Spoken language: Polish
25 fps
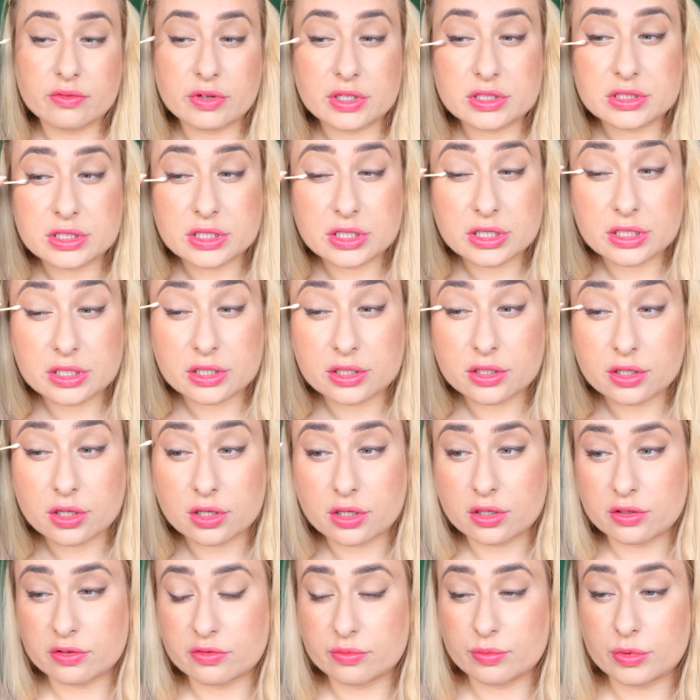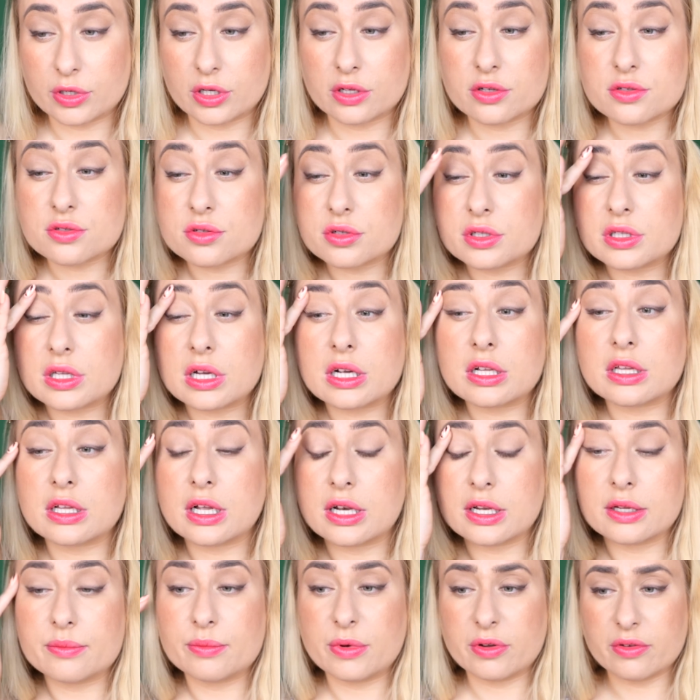właśnie innych kolorów, brązu i tak
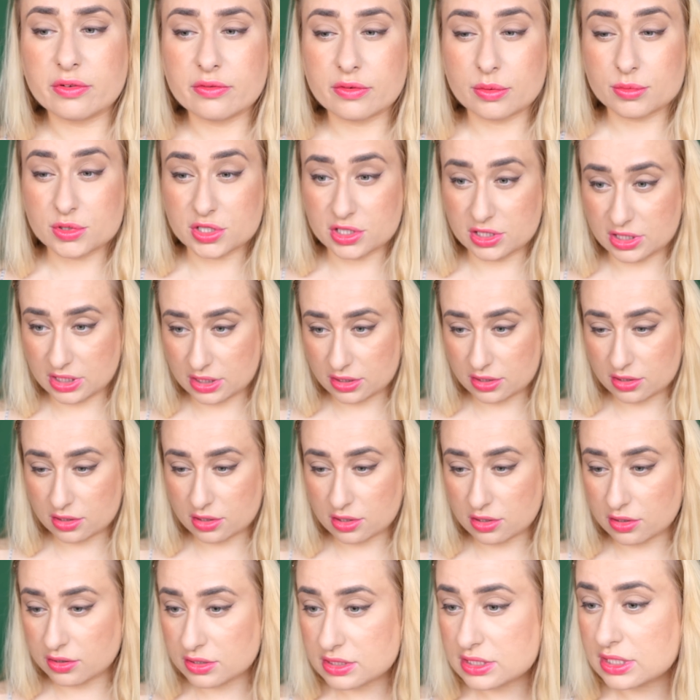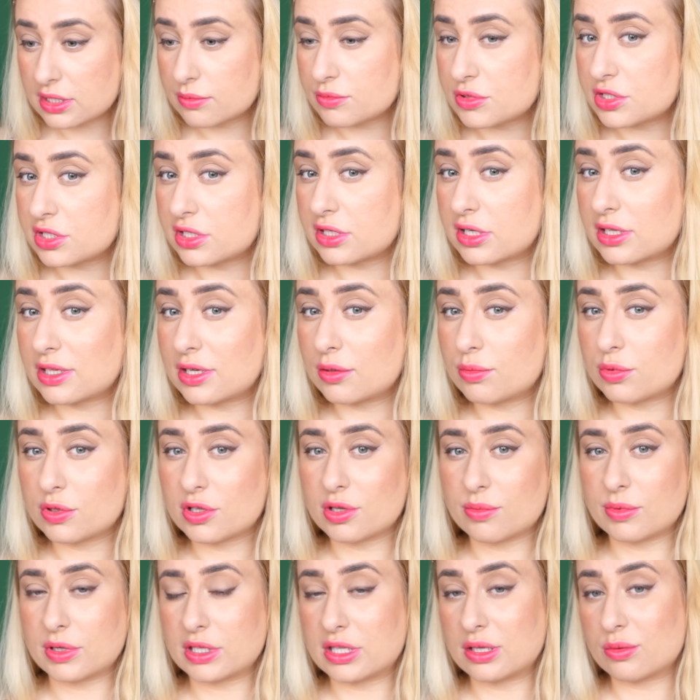dalej. Powiem Wam, że nie do końca mi się nadal
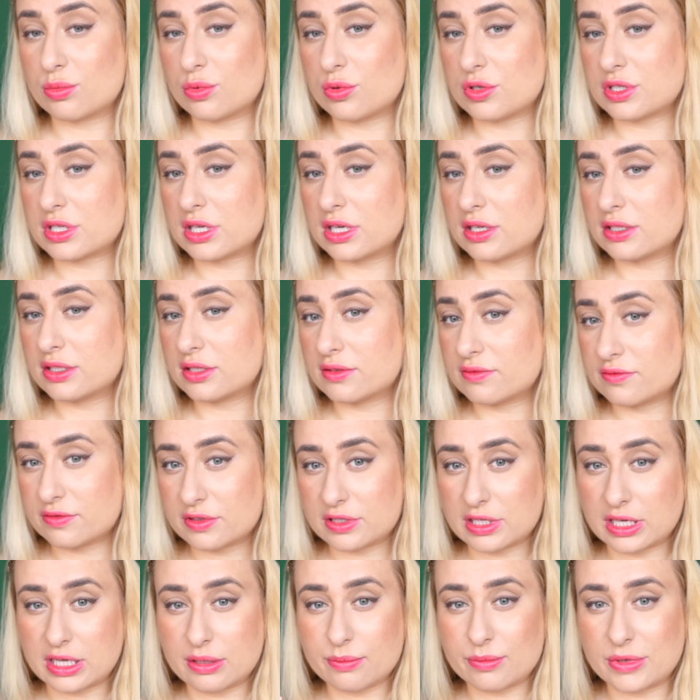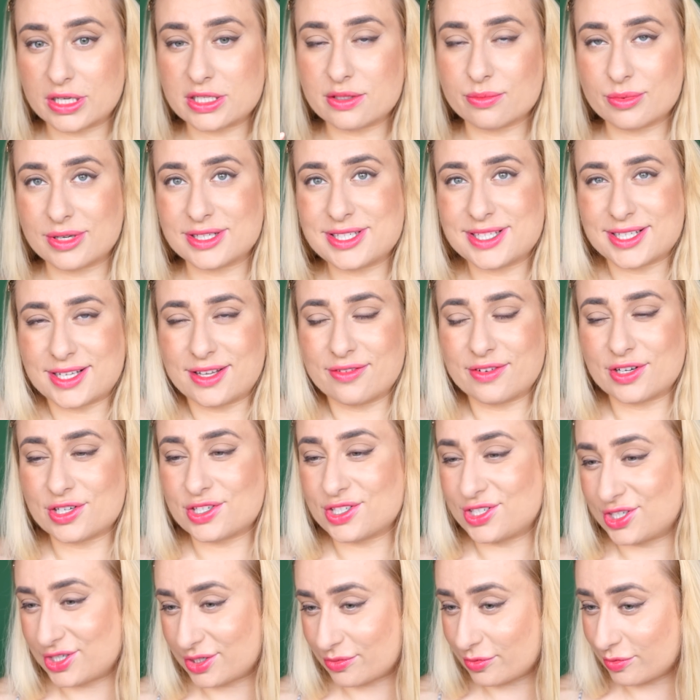podoba ta buzia. Wydaje, ma, macie takie
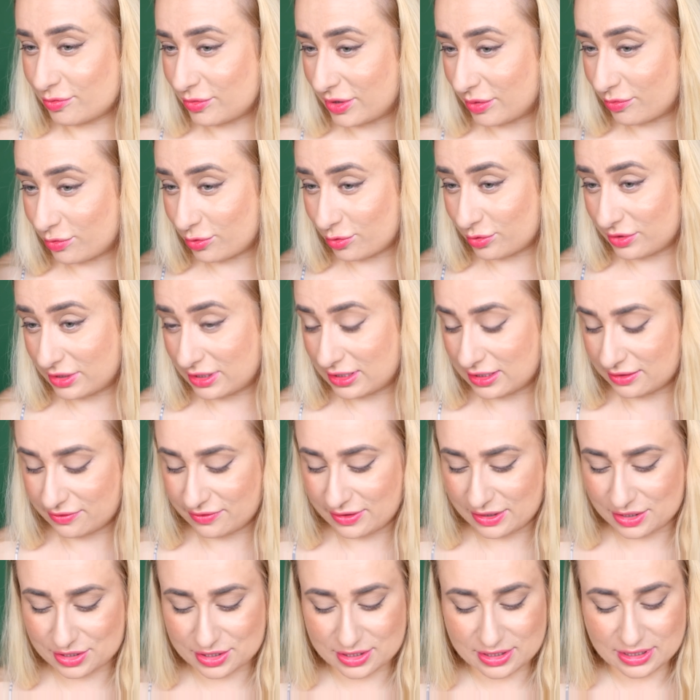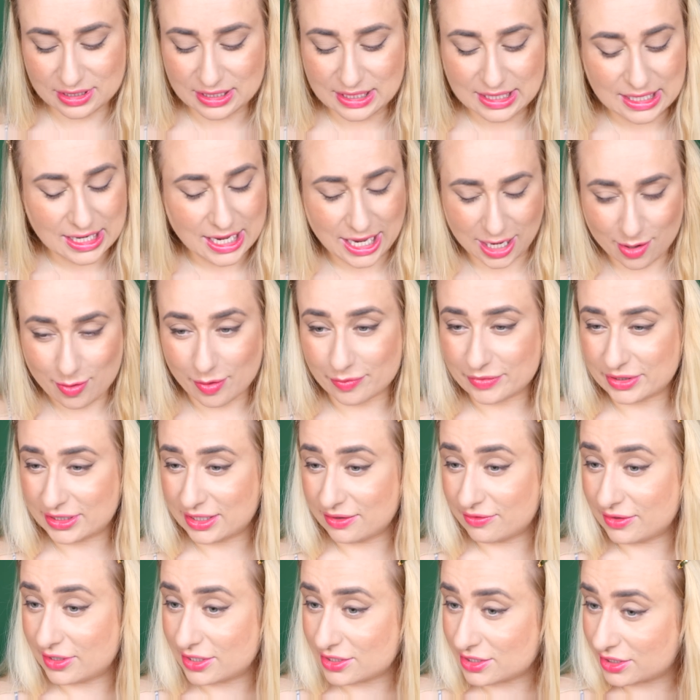wrażenie, jakbym była brudna na twarzy? Ja mam
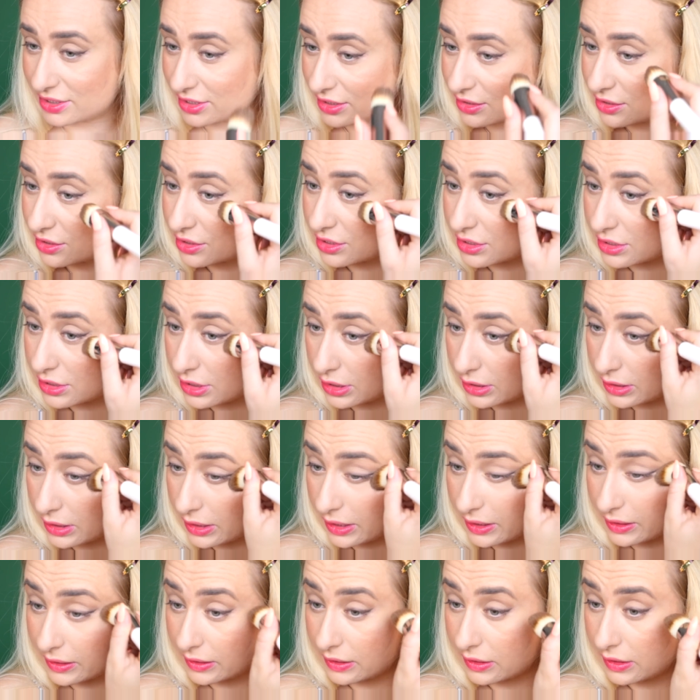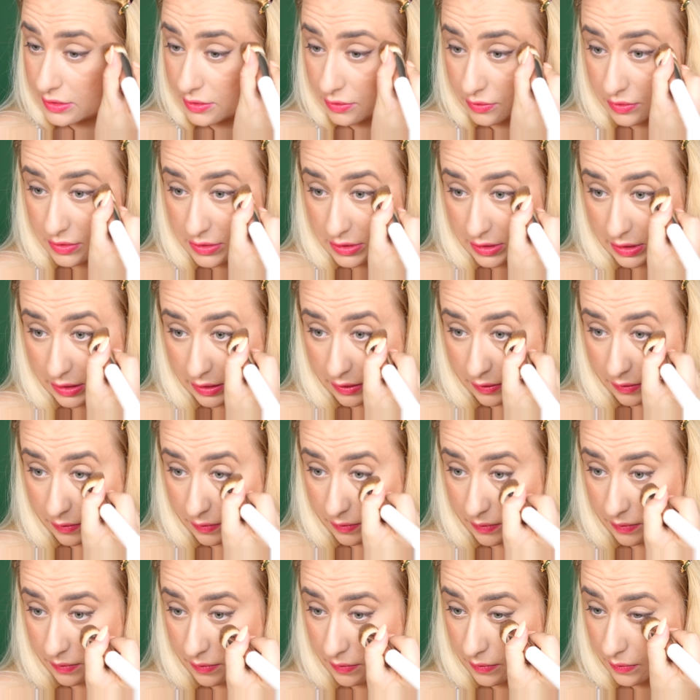takie wrażenie, coś jest nie tak z tą cerą.
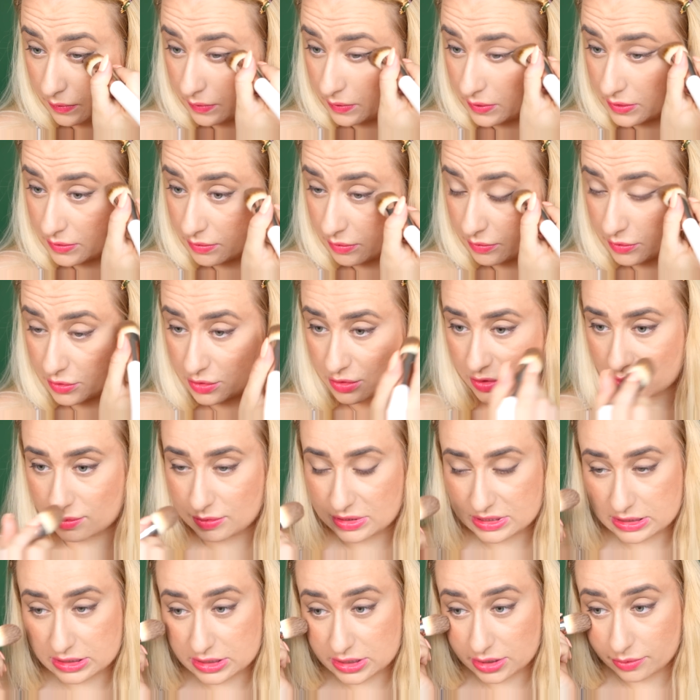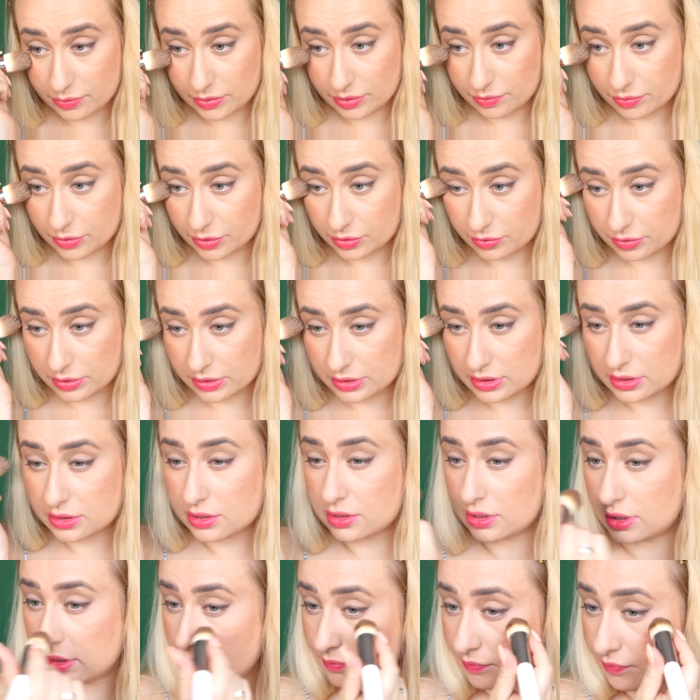To jest po prostu chyba za ciemny podkład i
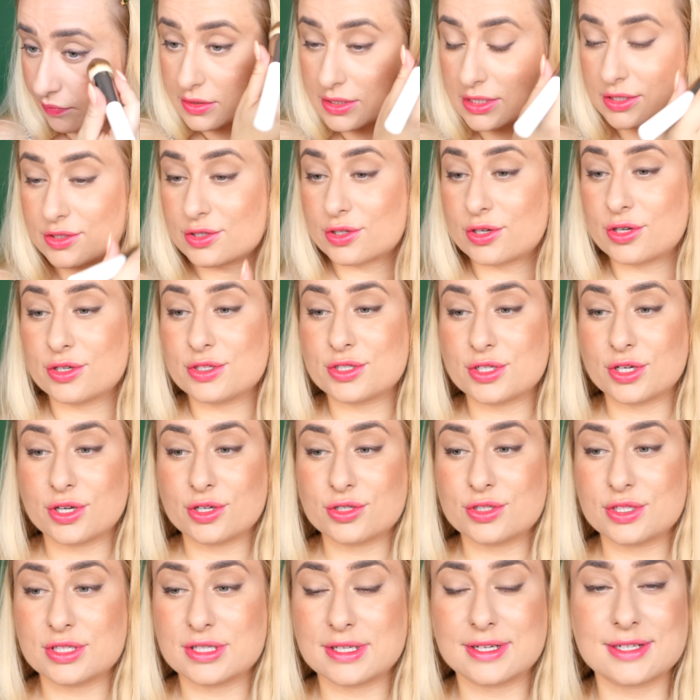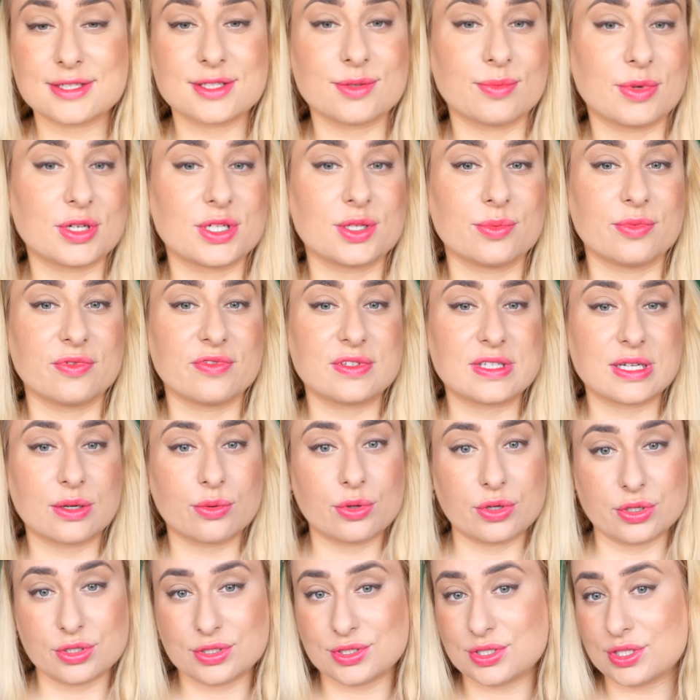tyle. Że dokończę oczy i zaraz zobaczymy w
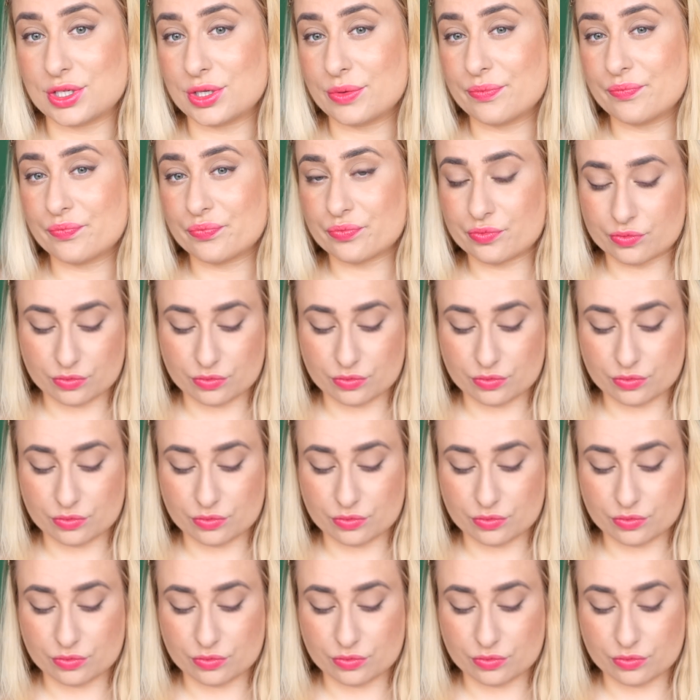całości.